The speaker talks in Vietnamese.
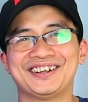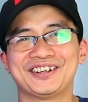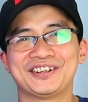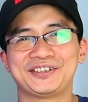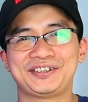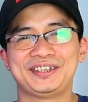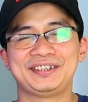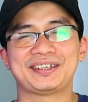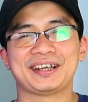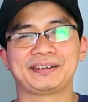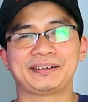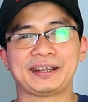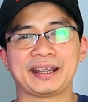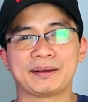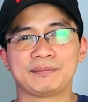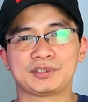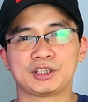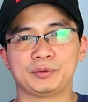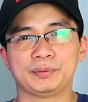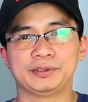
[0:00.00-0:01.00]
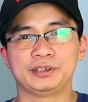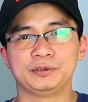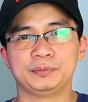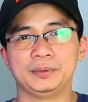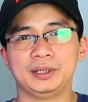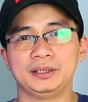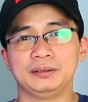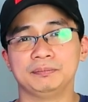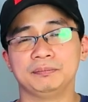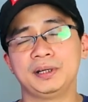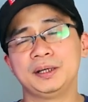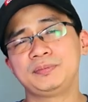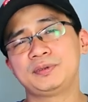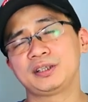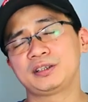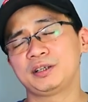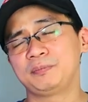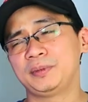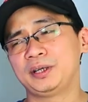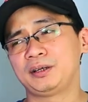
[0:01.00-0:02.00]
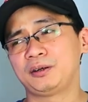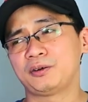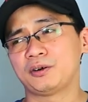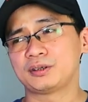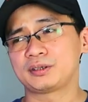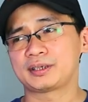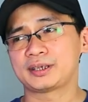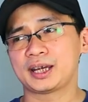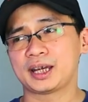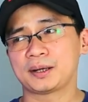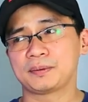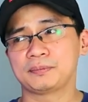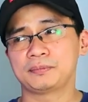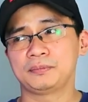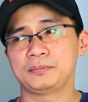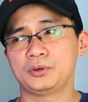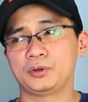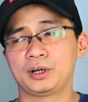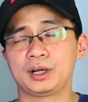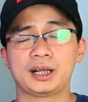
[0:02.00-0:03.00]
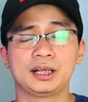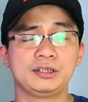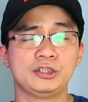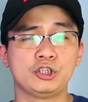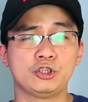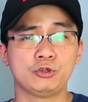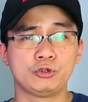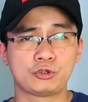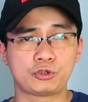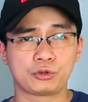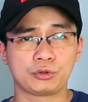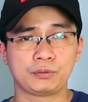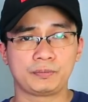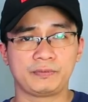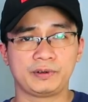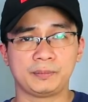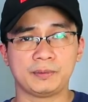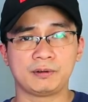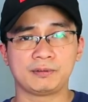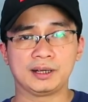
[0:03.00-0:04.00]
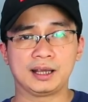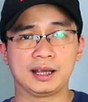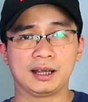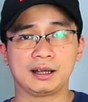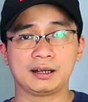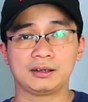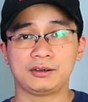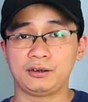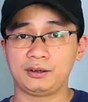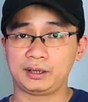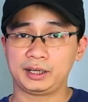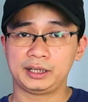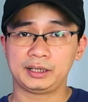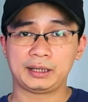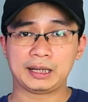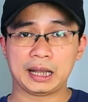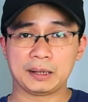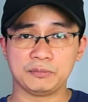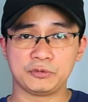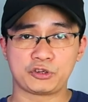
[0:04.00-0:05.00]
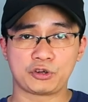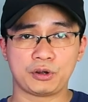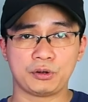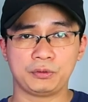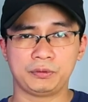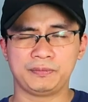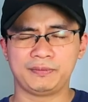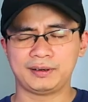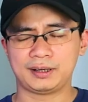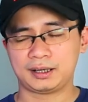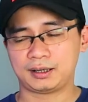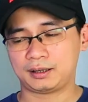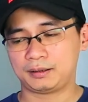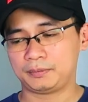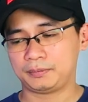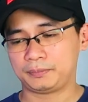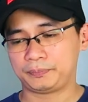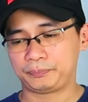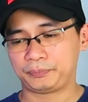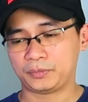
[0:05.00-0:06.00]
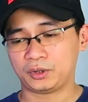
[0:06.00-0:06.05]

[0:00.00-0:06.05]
Hello, xin chào anh em, chào Nguyễn Thường mình. Mấy hôm trước thì mình có xem một cái kênh Youtube về bóng đá Đó là kênh Cảm Sâu Và